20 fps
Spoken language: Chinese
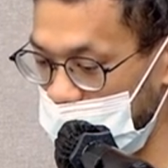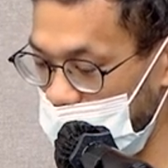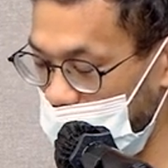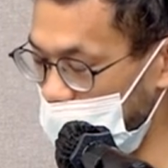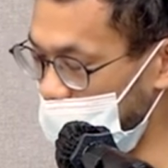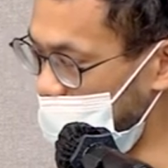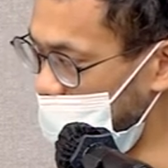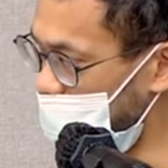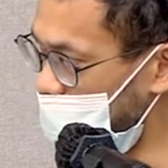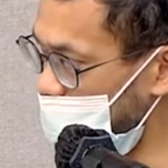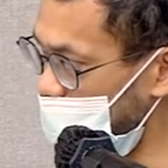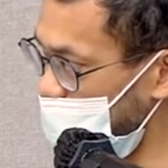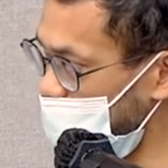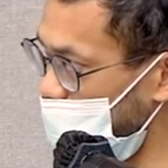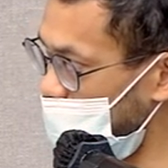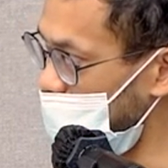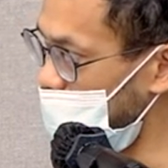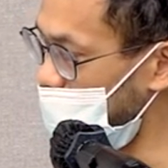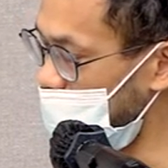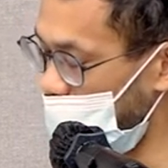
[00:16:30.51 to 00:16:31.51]
那你可以
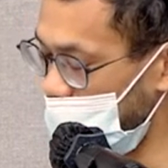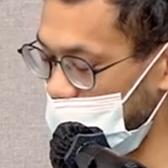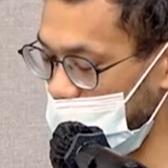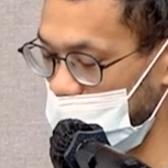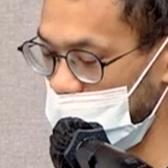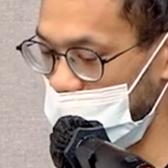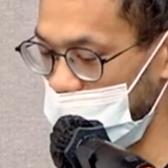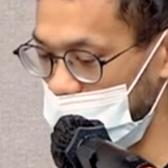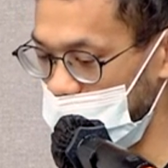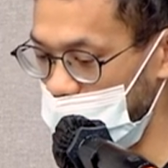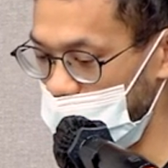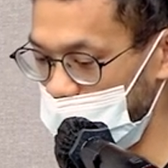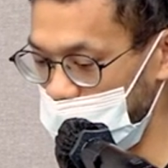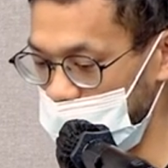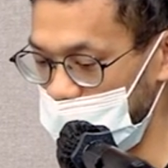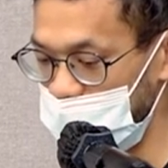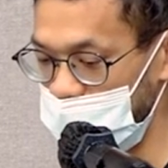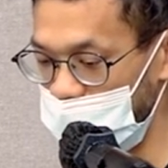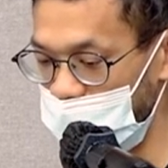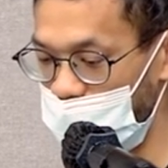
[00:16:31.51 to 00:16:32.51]
选择的套件可能也不
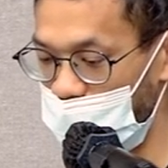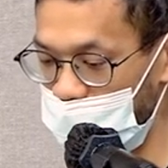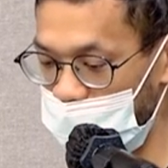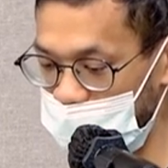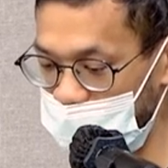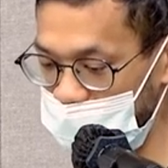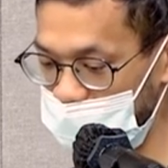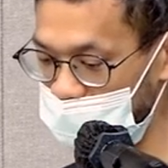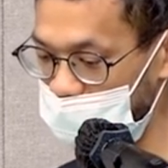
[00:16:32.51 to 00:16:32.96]
只是 Voyager